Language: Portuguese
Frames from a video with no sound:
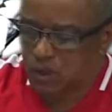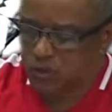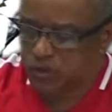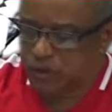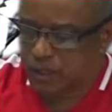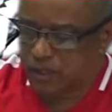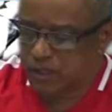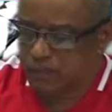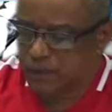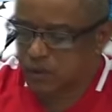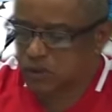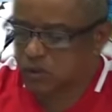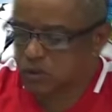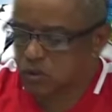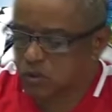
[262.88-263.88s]

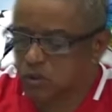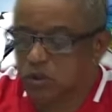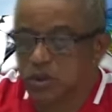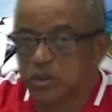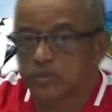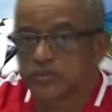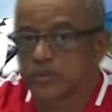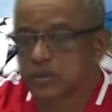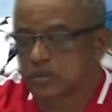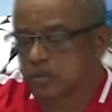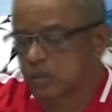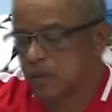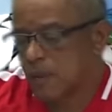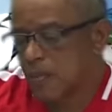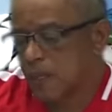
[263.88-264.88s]
diretamente com o goleiro
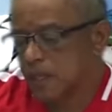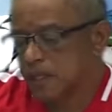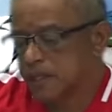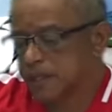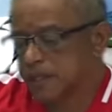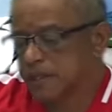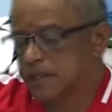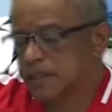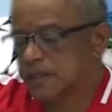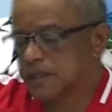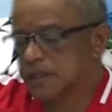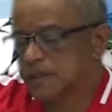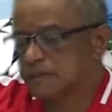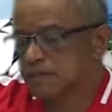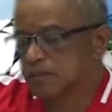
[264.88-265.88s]
Vitor.
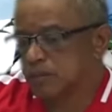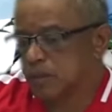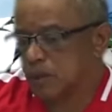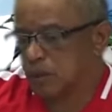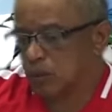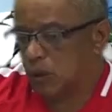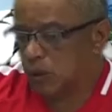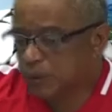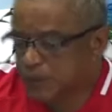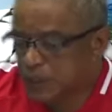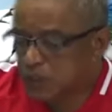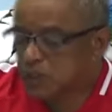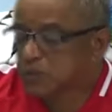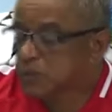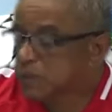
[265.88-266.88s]
E o
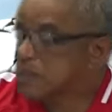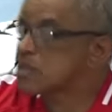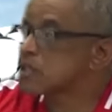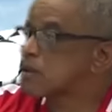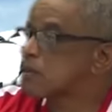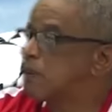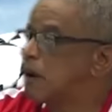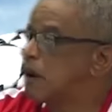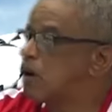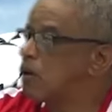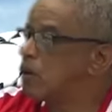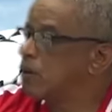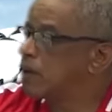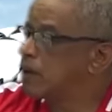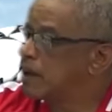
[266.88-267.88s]
objetivo
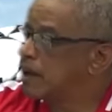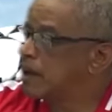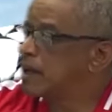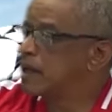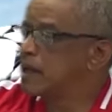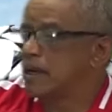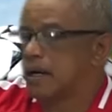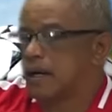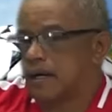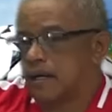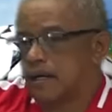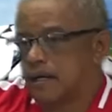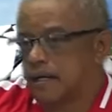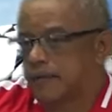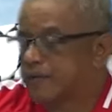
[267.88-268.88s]
principal é
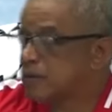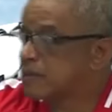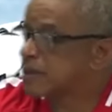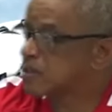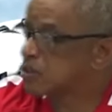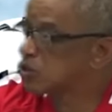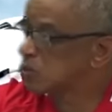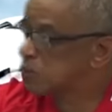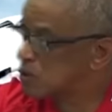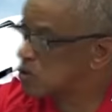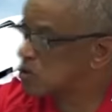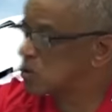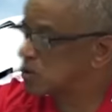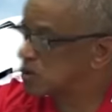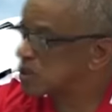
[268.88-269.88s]
a, a formação de
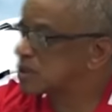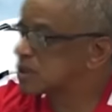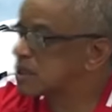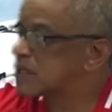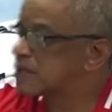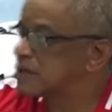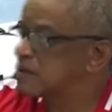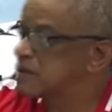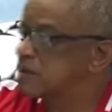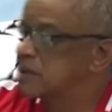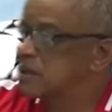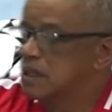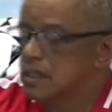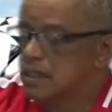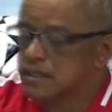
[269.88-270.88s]
pessoa de cidadão.
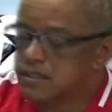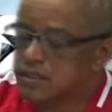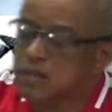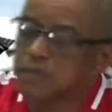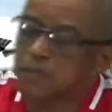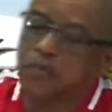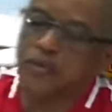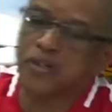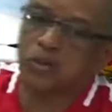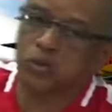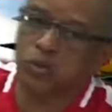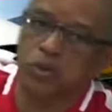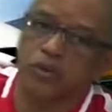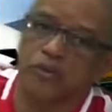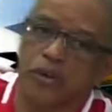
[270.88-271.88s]
Se
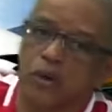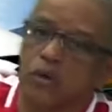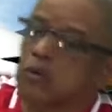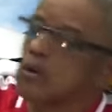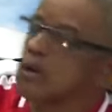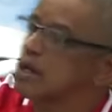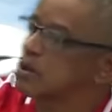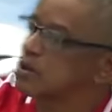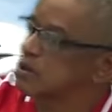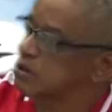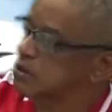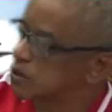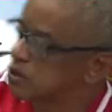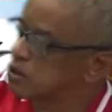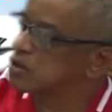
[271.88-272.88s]
porventura houver algum garoto que